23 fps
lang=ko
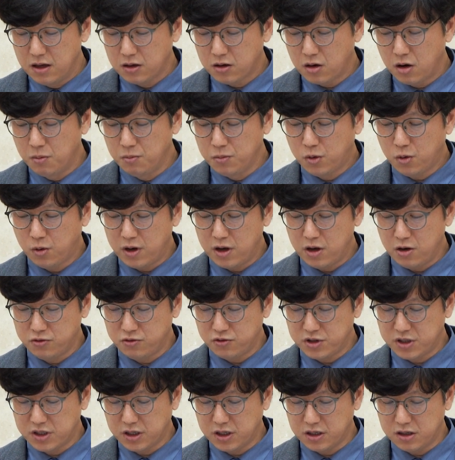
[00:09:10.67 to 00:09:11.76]
검토하여
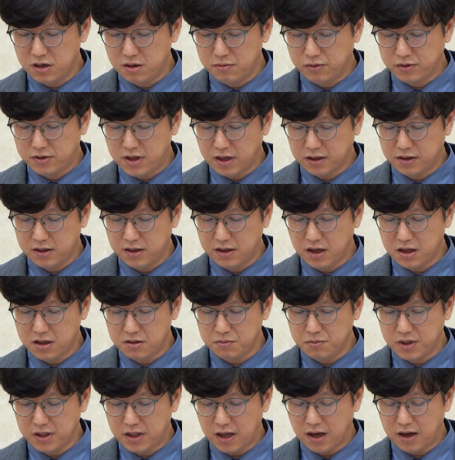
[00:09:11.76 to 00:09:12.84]
주시기를
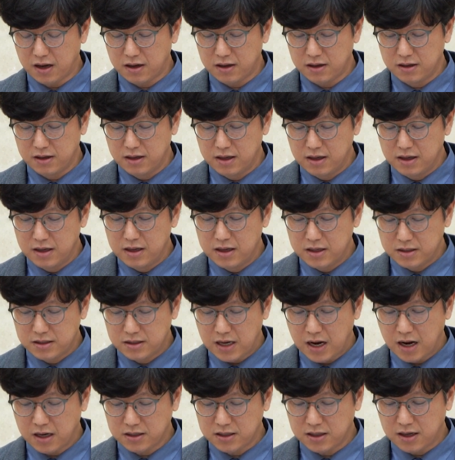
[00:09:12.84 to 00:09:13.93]
부탁드리겠습니다.
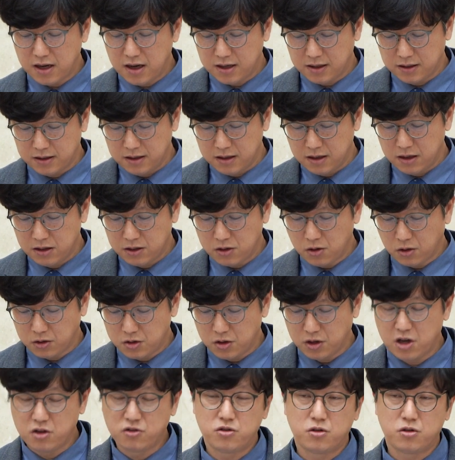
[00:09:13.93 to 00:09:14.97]
장시간 경청해